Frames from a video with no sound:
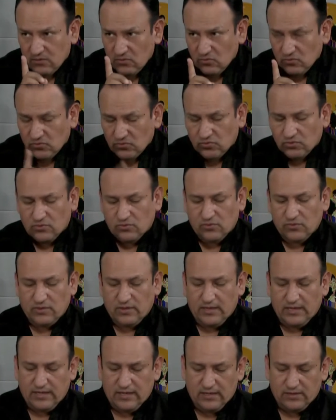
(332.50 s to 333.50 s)
incluso
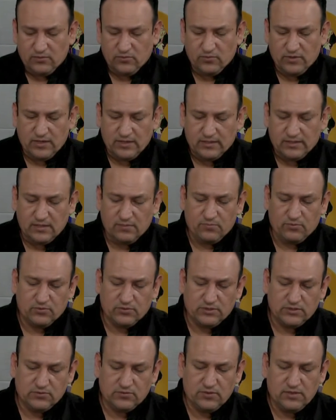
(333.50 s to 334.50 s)
eh, durante el
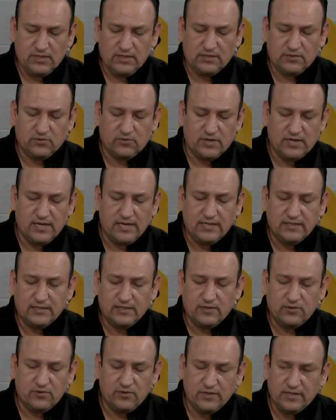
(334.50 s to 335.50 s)
proceso electoral
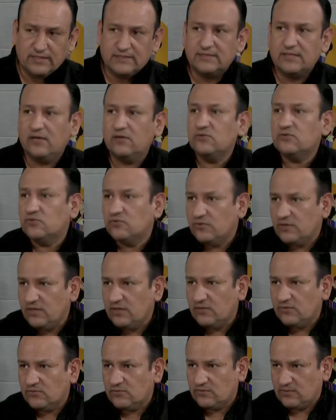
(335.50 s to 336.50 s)
anterior en Estados
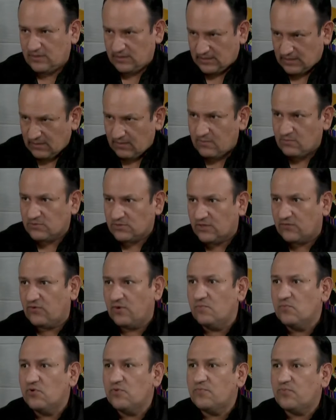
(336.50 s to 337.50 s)
Unidos, que sabemos que
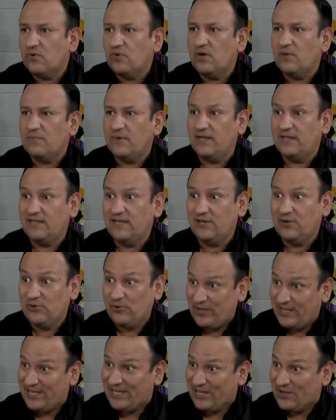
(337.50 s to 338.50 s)
fue muy
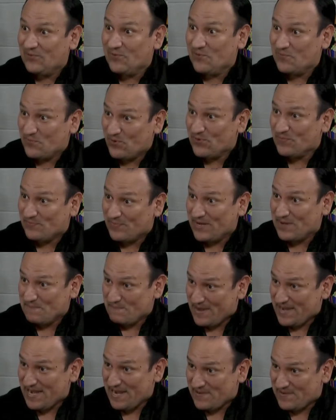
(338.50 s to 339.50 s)
problemático y que hubo por
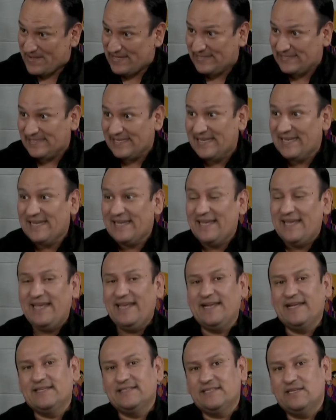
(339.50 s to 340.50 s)
primera vez
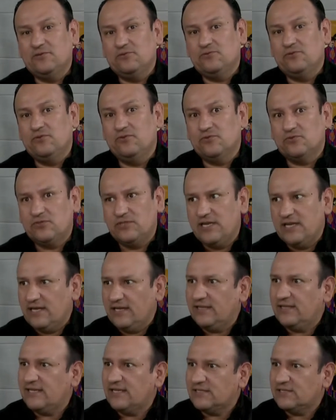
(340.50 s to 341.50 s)
en Estados Unidos
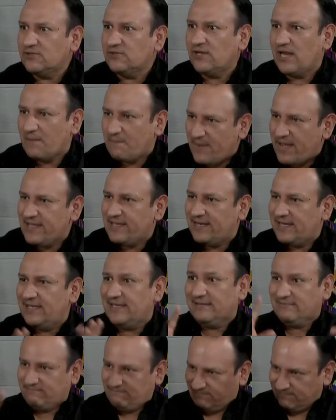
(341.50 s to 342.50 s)
ciertas, la
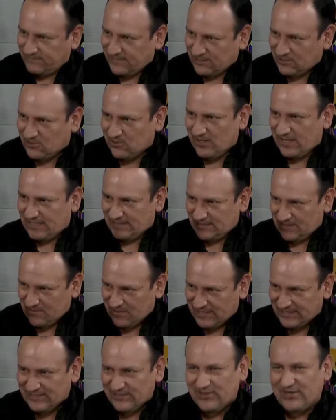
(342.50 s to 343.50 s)
madre de todas,
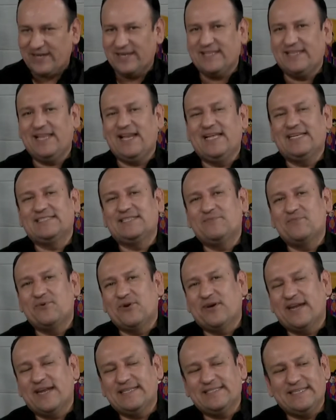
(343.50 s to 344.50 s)
las, batallas de las
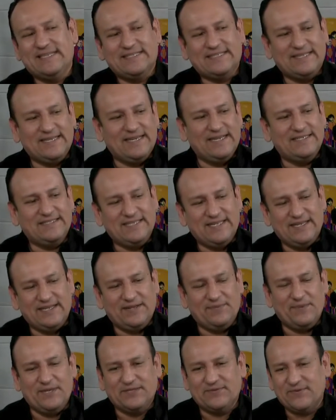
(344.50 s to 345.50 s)
democracias en
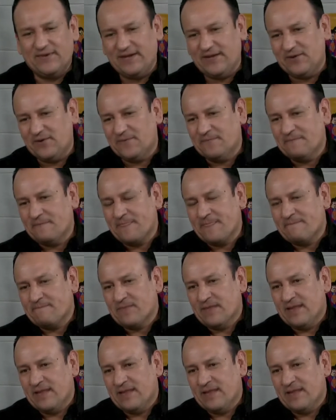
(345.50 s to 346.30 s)
este hemisferio,